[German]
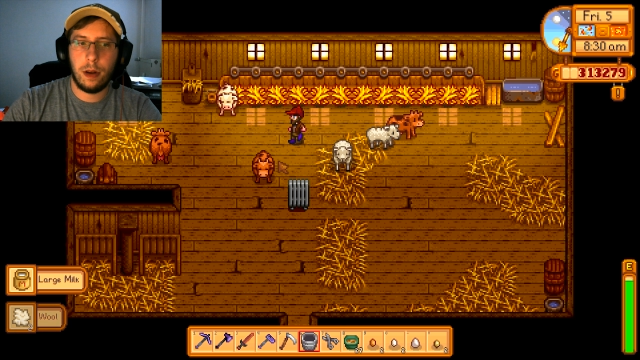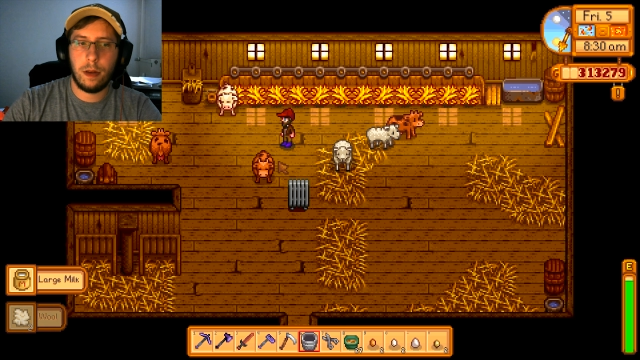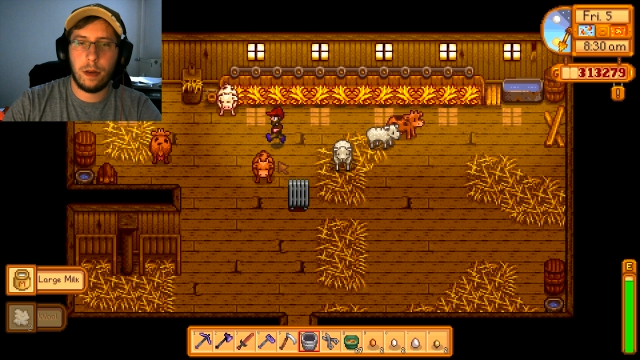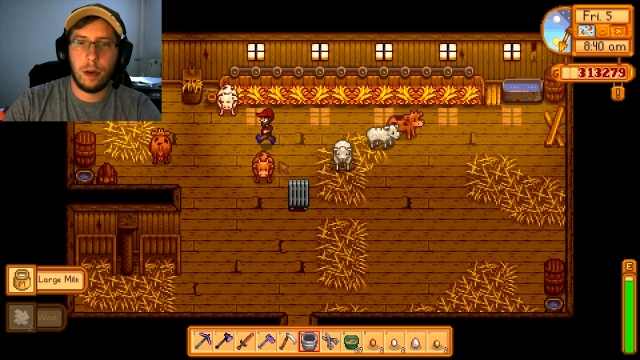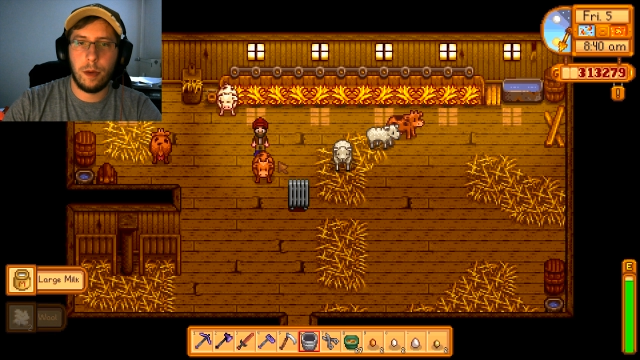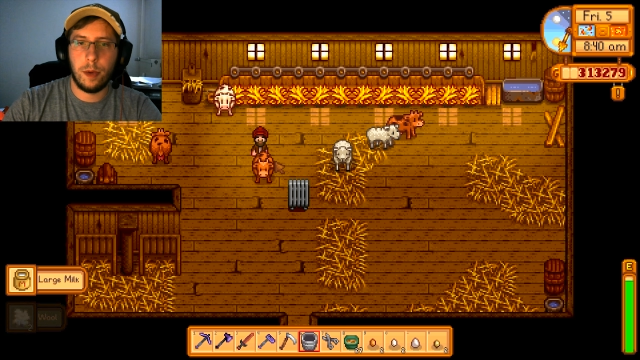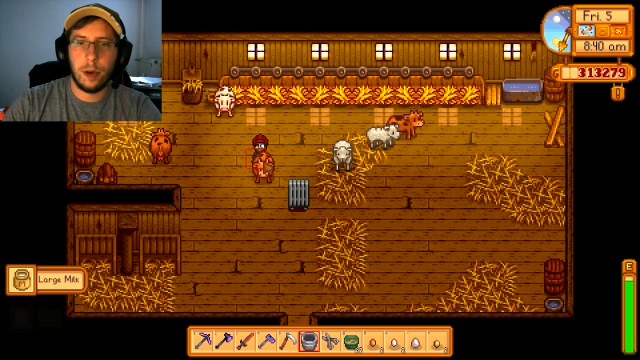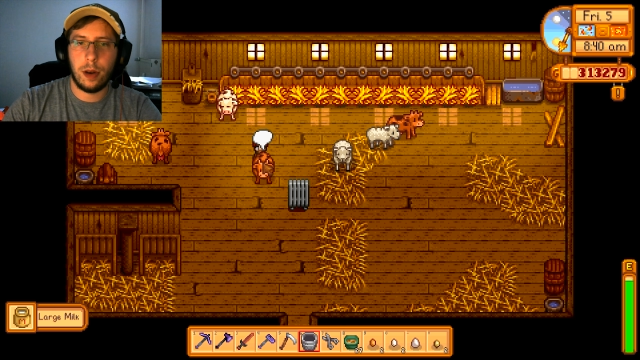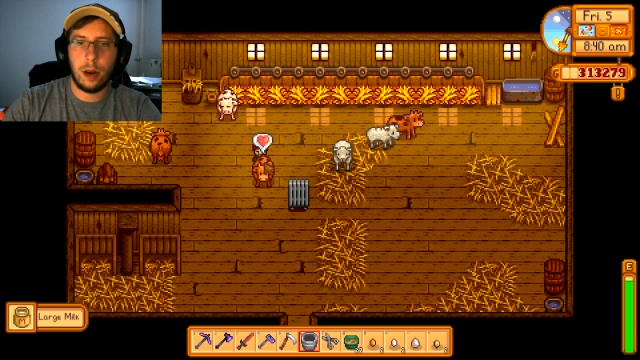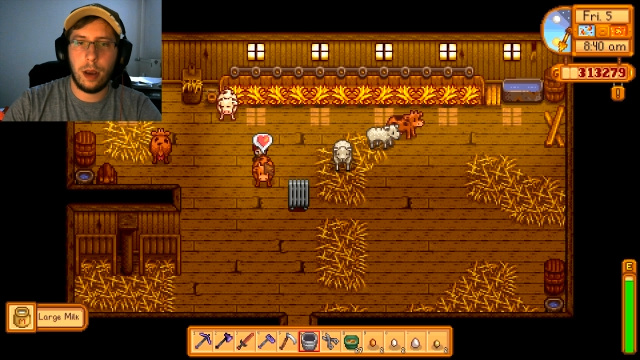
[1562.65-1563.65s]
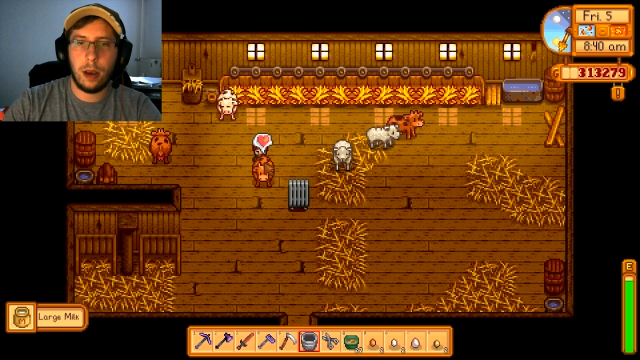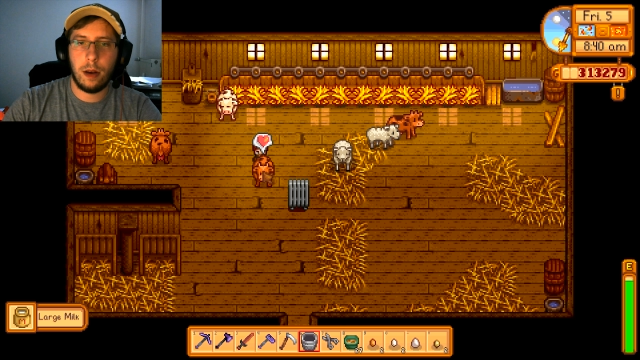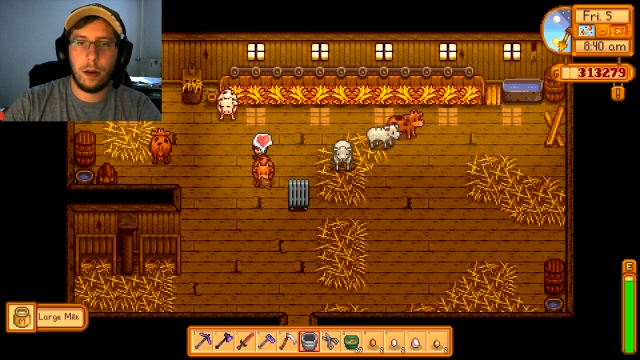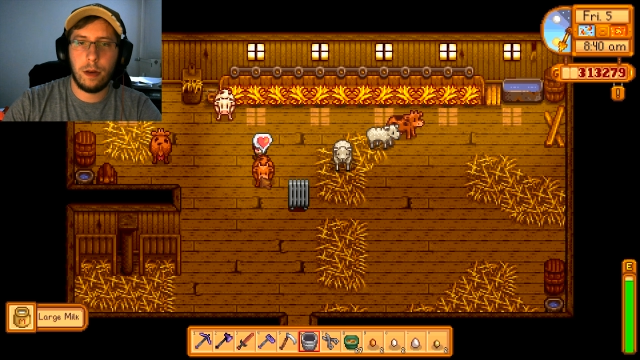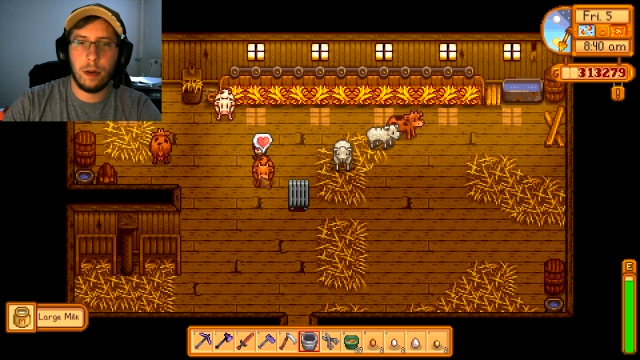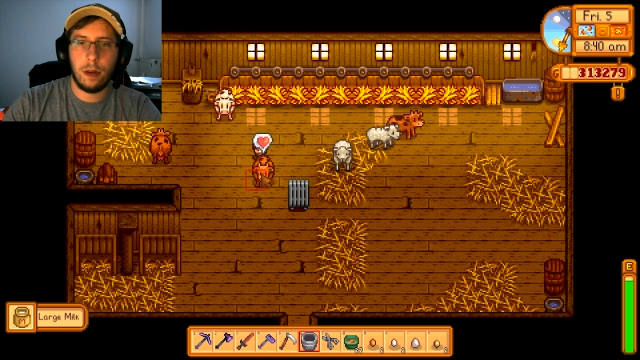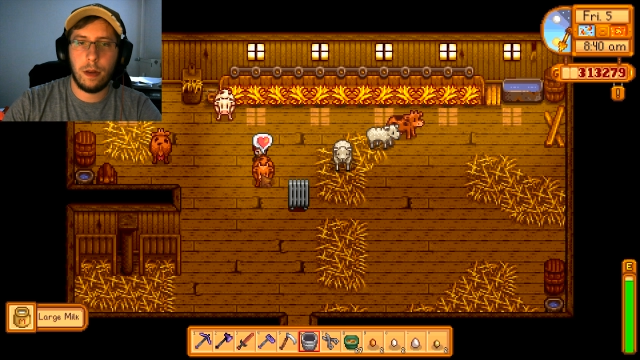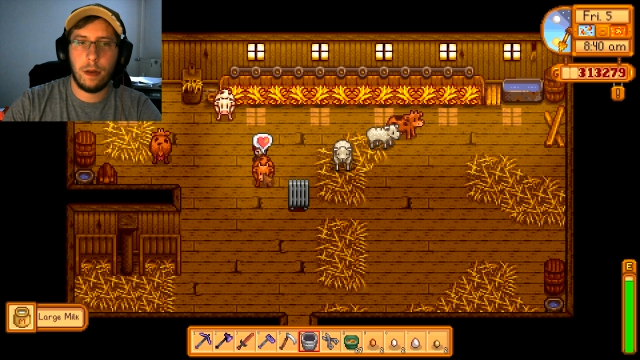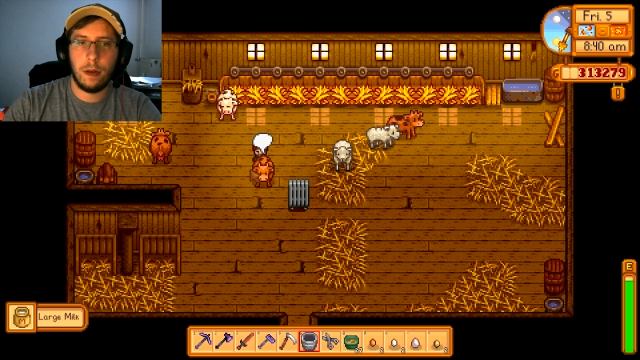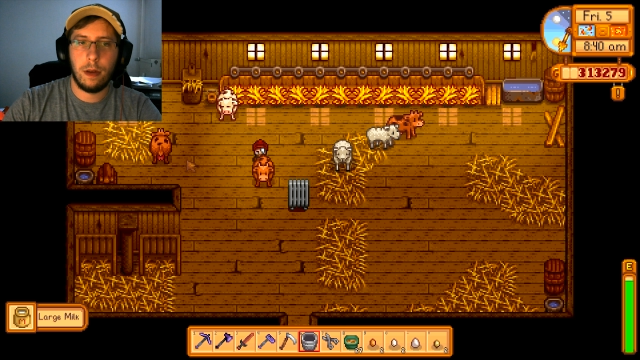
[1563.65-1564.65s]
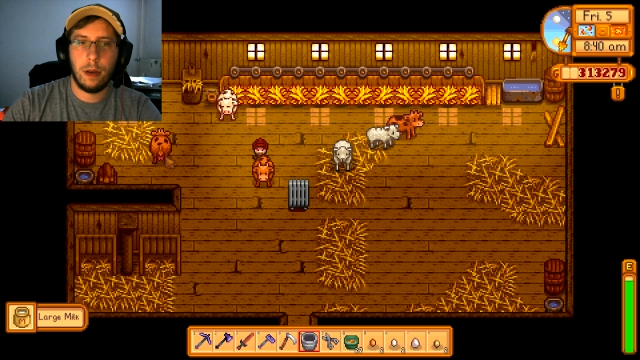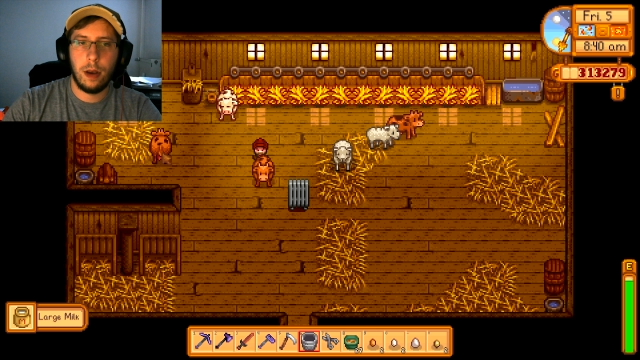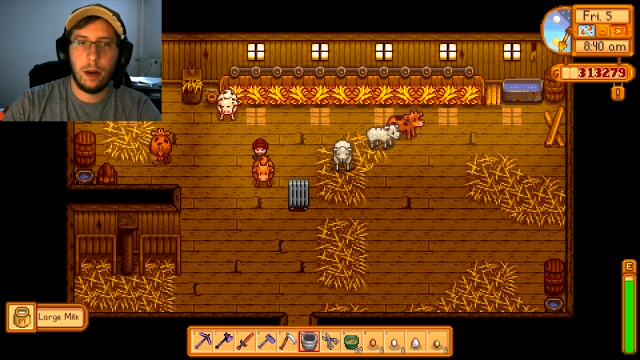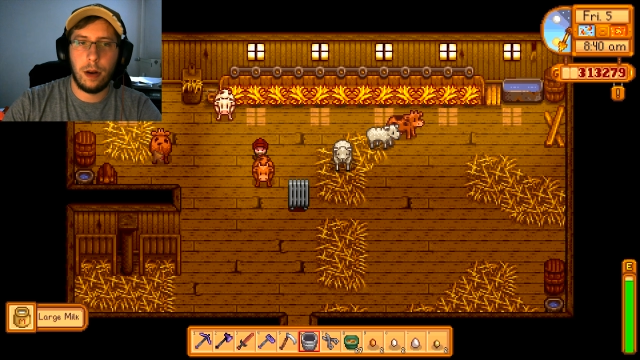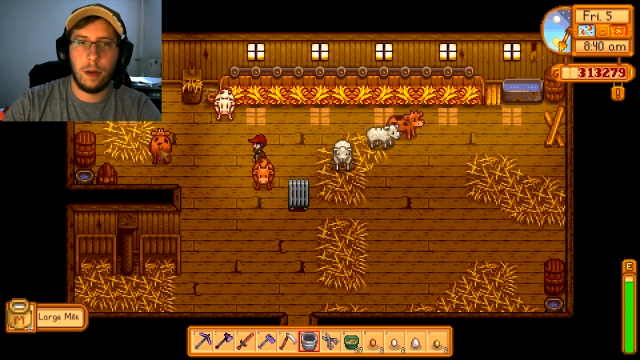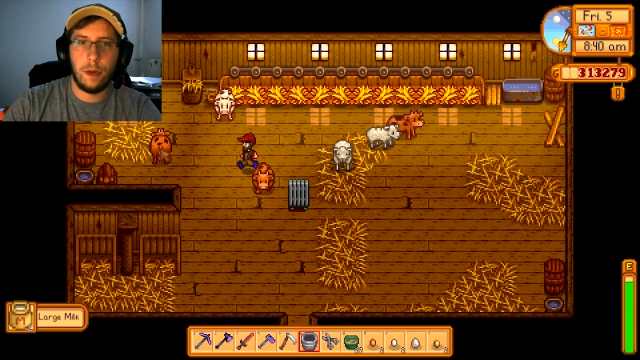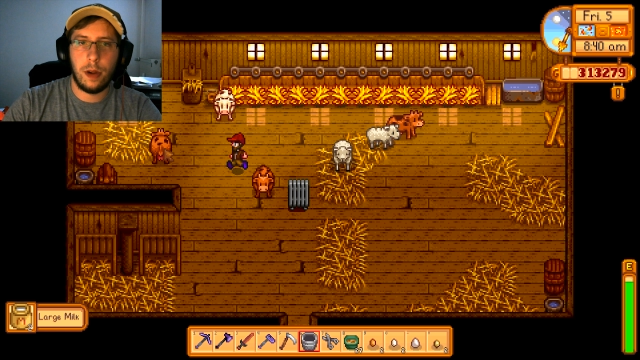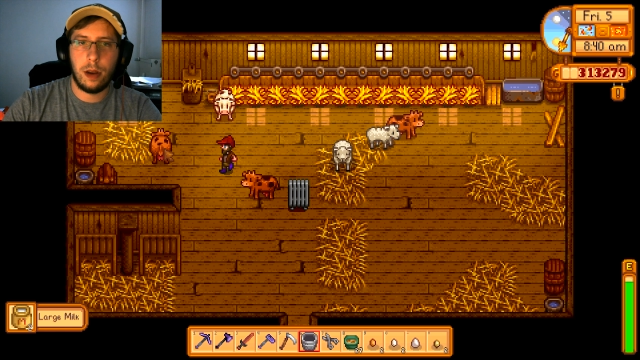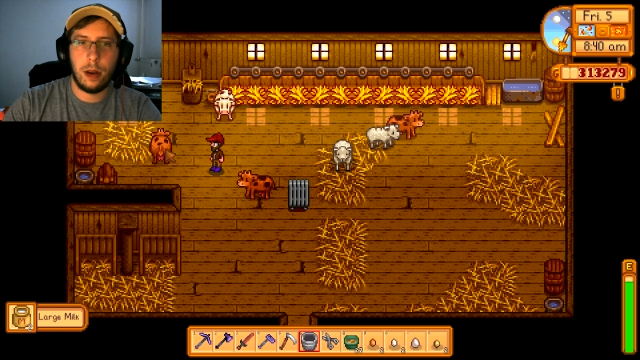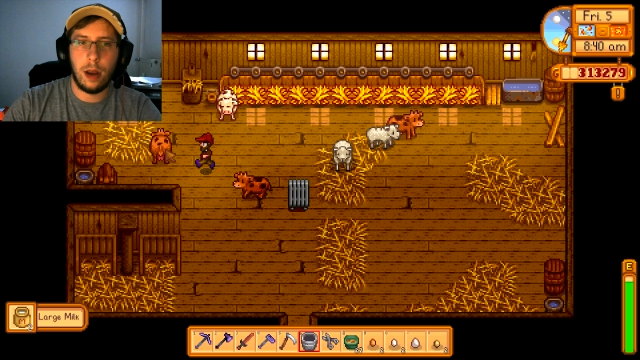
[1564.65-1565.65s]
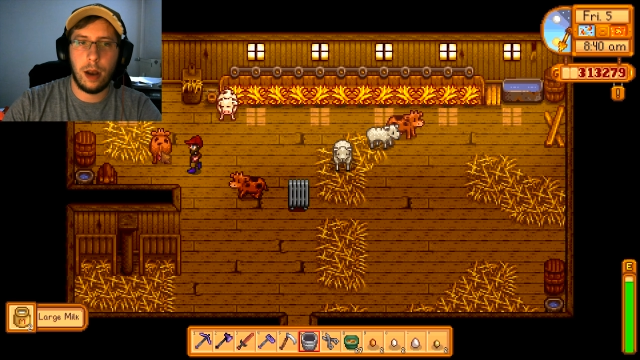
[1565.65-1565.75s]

Jetzt können wir dich noch kurz. Und dann fällt der